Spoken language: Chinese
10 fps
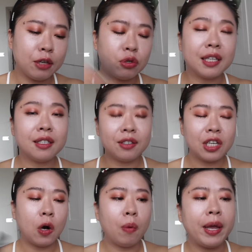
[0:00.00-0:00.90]
的刷色
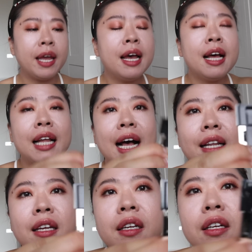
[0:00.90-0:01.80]
超美。它
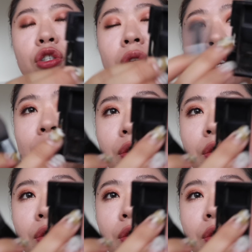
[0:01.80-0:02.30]
的呢重点就